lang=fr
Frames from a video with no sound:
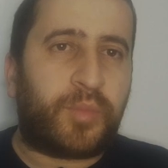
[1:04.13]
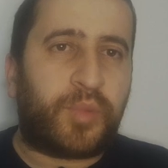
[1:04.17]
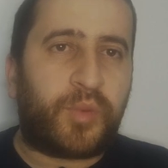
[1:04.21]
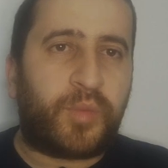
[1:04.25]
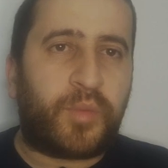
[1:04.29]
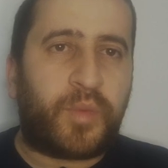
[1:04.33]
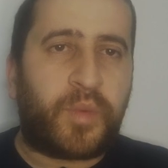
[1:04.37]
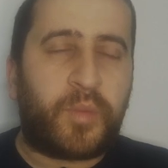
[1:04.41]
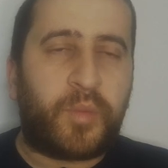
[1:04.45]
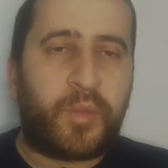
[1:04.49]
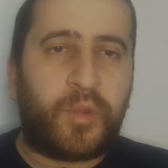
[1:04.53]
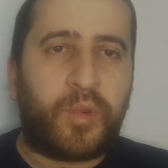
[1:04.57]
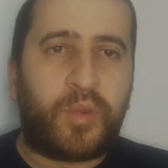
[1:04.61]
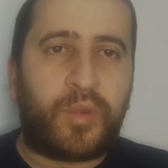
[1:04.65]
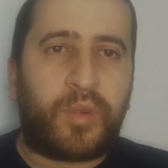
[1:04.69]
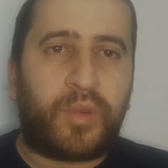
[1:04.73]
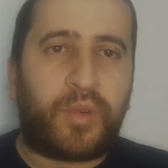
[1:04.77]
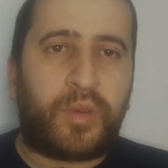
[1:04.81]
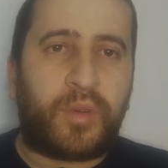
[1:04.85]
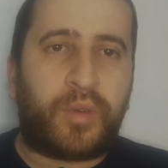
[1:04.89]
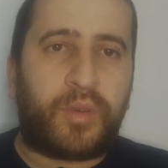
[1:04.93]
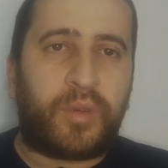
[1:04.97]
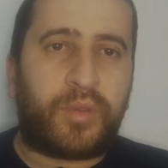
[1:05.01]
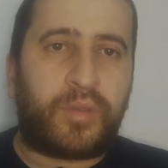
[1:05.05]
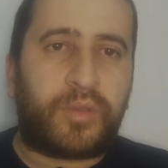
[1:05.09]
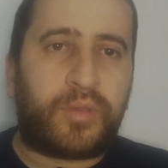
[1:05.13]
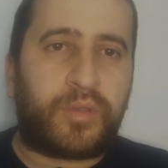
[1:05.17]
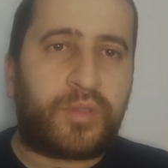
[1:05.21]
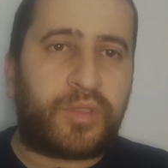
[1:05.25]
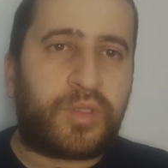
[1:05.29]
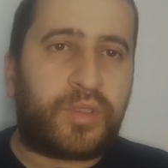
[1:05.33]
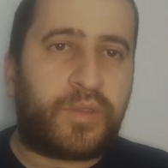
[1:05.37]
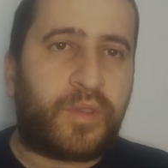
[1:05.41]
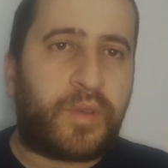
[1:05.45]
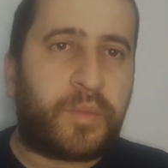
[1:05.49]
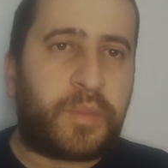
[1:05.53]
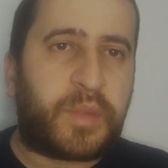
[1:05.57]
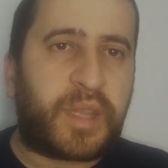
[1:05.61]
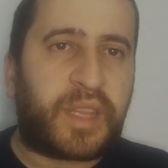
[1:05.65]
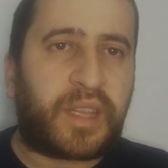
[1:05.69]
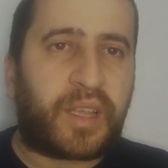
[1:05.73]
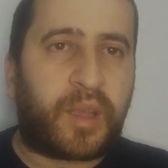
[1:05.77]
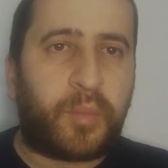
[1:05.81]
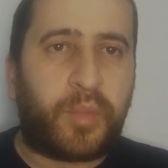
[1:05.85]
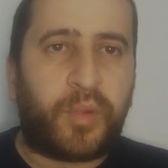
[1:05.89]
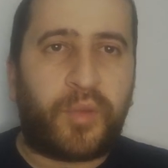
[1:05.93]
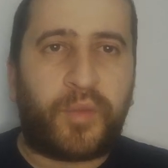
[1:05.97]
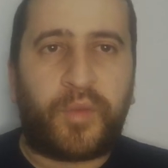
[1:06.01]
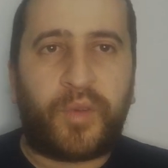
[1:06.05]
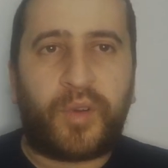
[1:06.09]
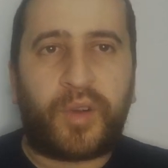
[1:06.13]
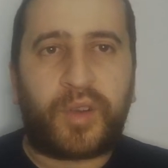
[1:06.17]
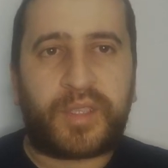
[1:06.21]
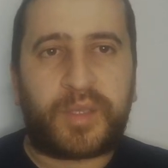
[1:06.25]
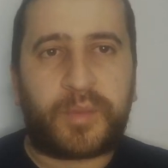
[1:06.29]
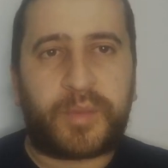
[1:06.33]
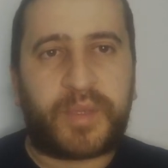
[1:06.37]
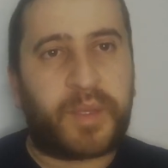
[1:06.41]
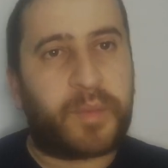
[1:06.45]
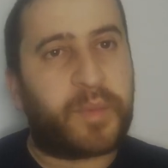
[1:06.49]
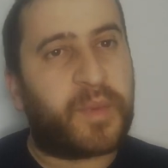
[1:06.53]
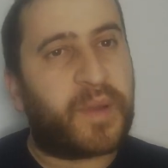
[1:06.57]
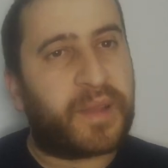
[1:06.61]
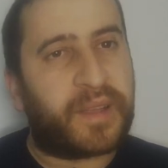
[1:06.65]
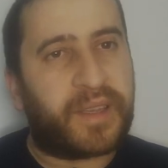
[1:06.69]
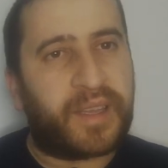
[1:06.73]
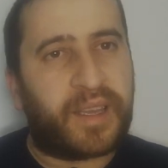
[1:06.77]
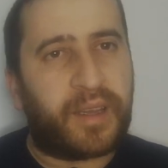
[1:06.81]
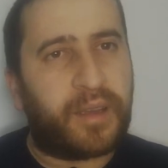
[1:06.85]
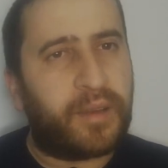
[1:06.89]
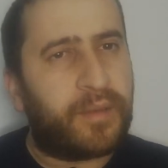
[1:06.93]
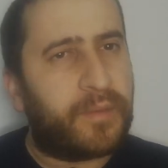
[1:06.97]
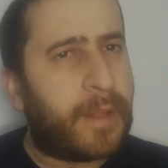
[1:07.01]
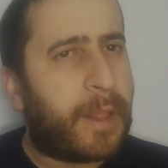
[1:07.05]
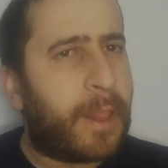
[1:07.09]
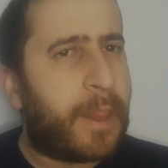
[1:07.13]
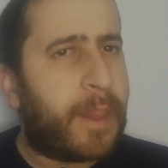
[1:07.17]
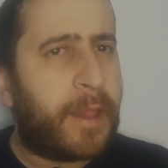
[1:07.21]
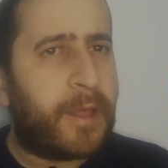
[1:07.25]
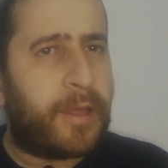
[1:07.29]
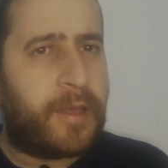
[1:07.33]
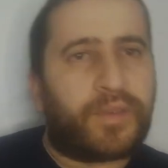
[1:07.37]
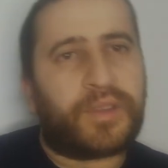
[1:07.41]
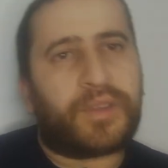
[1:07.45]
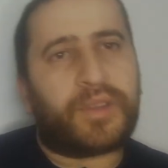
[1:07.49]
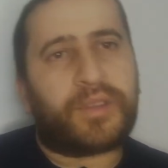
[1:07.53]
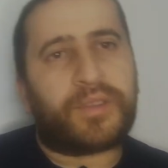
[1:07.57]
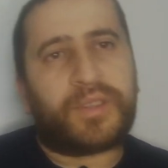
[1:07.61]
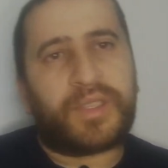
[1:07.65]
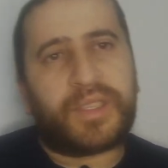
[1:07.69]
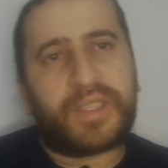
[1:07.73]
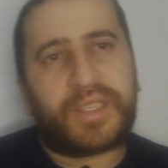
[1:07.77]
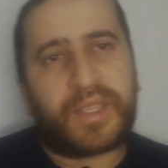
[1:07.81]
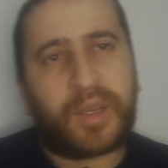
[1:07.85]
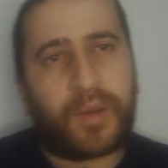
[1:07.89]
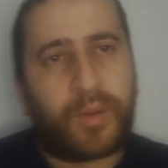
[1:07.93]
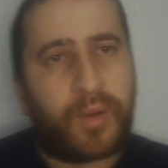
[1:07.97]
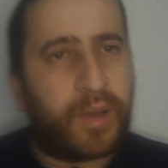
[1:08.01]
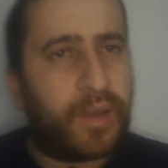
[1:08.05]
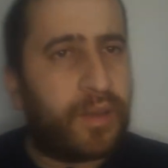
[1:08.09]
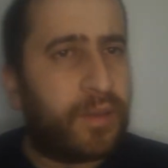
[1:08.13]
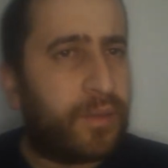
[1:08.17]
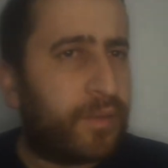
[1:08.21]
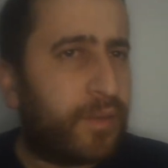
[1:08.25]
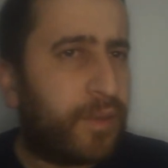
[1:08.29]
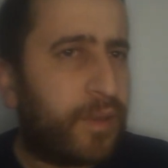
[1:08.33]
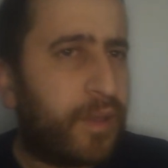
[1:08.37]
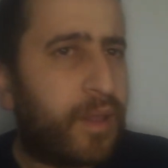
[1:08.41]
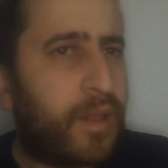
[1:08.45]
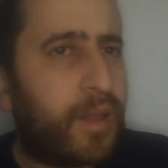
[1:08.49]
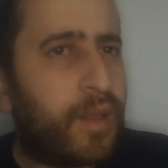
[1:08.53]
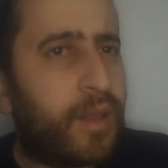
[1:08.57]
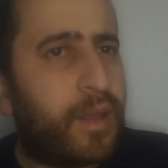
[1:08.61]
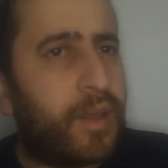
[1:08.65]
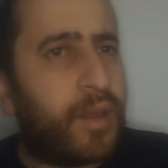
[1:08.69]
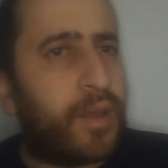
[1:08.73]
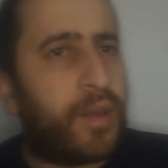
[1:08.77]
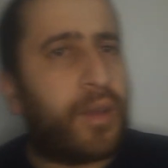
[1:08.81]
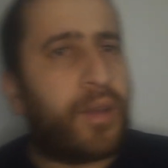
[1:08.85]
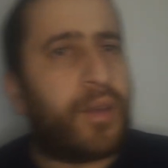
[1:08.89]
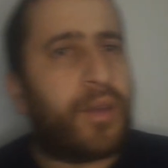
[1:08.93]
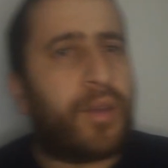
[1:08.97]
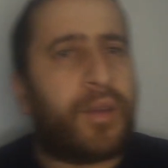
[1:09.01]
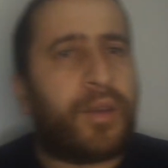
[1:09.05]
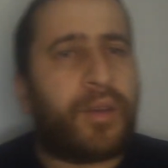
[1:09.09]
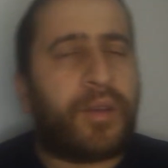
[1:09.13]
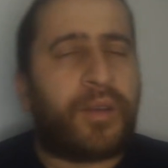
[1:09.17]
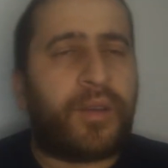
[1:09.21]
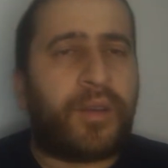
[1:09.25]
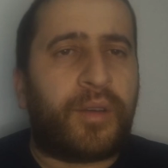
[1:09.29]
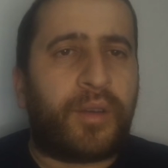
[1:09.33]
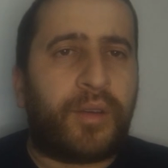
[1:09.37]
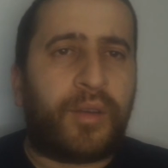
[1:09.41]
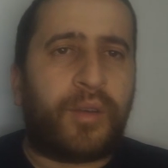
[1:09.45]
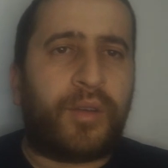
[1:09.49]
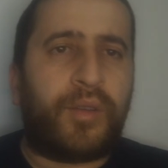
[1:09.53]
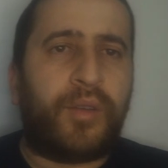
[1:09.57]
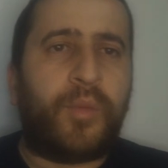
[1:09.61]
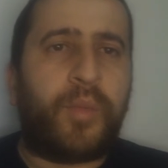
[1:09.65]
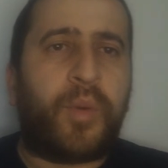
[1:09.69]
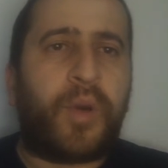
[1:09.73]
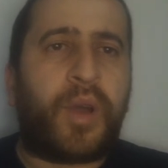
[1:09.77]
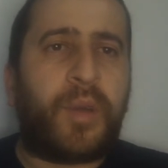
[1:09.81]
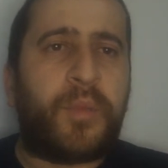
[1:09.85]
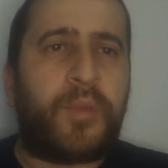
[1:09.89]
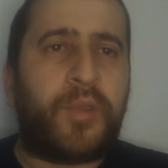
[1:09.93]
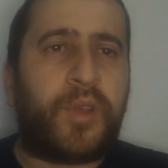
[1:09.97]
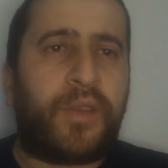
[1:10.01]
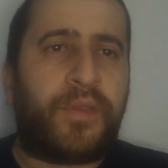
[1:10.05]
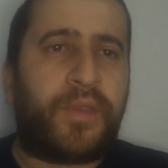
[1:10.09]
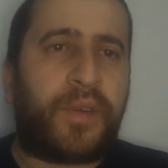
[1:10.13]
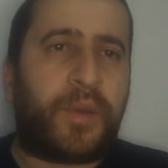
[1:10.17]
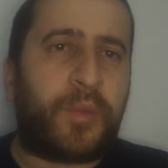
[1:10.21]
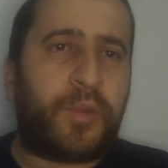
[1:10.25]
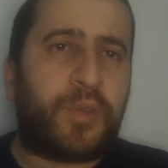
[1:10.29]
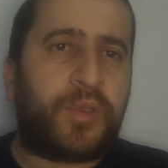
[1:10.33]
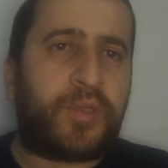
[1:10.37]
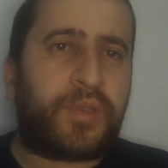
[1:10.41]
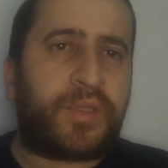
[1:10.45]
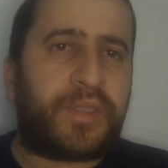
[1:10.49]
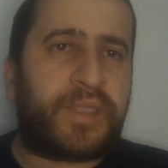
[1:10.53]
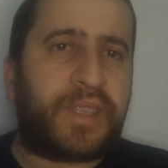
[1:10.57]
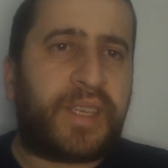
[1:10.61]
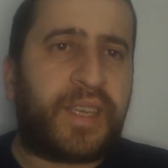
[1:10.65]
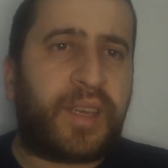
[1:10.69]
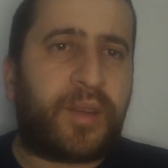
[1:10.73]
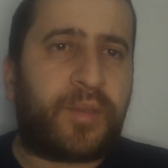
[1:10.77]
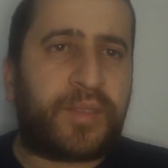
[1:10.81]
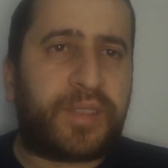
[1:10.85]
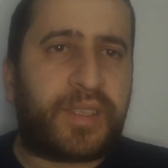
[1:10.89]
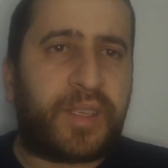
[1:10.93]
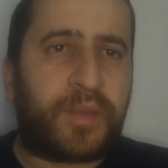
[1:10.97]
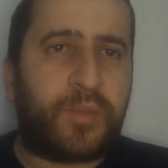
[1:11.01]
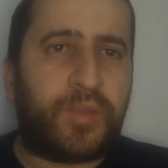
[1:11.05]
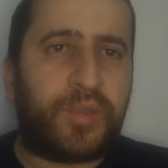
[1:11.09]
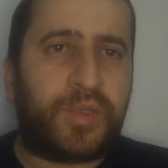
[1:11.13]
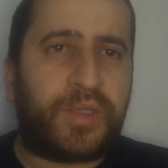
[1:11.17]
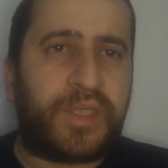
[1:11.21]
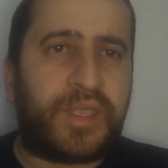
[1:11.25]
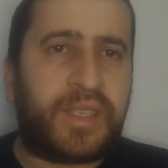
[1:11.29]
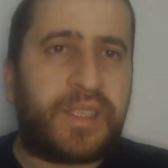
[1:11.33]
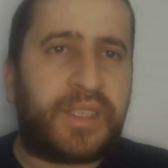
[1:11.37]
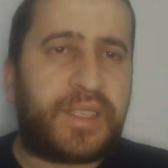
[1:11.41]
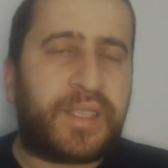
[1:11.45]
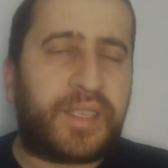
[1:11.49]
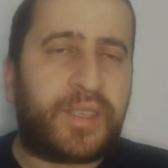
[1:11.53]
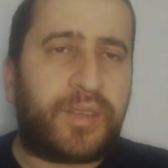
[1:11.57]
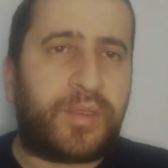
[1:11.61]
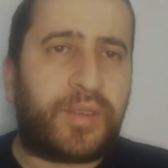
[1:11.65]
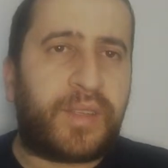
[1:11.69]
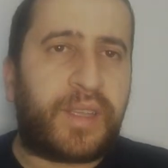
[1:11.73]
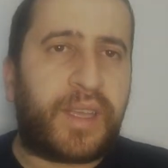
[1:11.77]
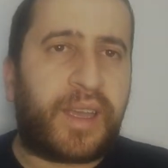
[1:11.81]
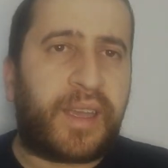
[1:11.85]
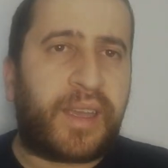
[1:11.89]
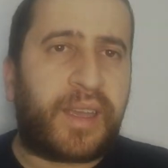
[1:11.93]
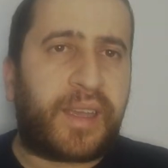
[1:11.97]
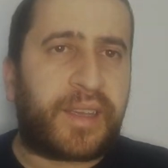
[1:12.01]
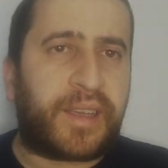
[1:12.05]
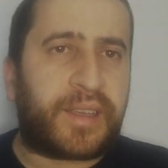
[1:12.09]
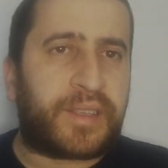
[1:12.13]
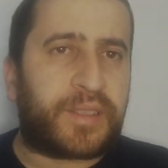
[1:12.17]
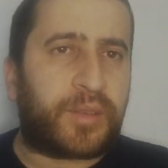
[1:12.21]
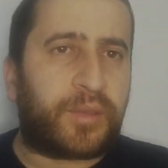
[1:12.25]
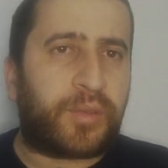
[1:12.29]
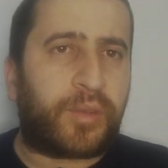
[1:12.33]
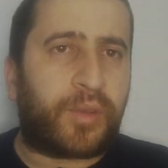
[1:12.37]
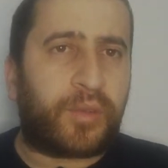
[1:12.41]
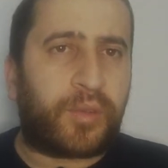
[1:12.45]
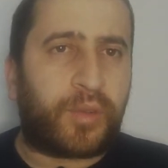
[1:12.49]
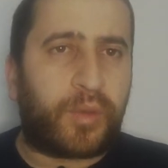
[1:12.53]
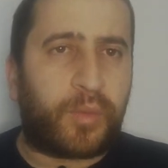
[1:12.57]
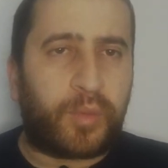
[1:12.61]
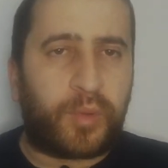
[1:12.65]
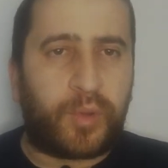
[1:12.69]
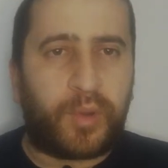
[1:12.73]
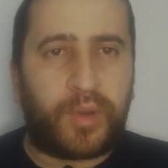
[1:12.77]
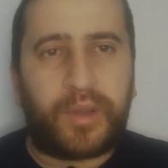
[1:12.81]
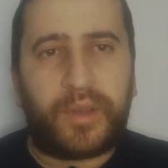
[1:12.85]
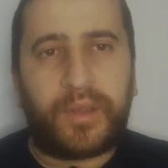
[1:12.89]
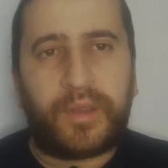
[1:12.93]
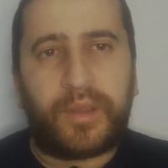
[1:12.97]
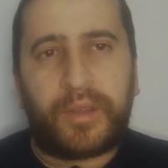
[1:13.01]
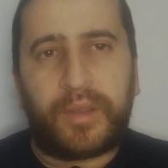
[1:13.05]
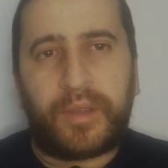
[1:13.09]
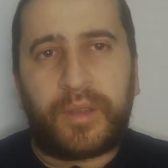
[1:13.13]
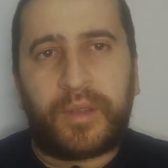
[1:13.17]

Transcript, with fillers: un peu mes mots. Je euh, J'y vais peut-être un peu fort, c'est peut pas le cas. Enfin, dans ce désarroi, euh, le problème de la fermeture de ces 47 boutiques, c'est que derrière, il y a 130 emplois.